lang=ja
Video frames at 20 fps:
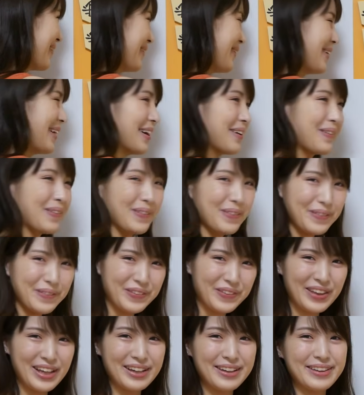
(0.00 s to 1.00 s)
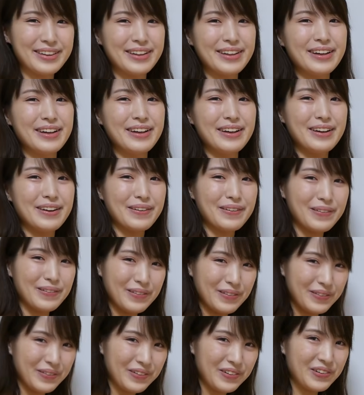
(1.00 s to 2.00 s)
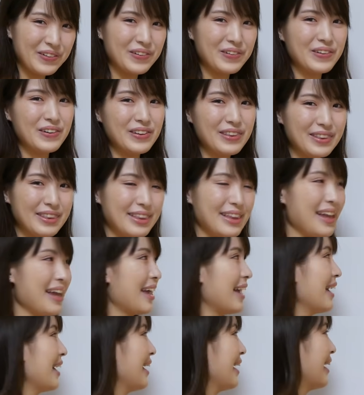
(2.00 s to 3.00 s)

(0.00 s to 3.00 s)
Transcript: ことがこの歩です。この歩を打って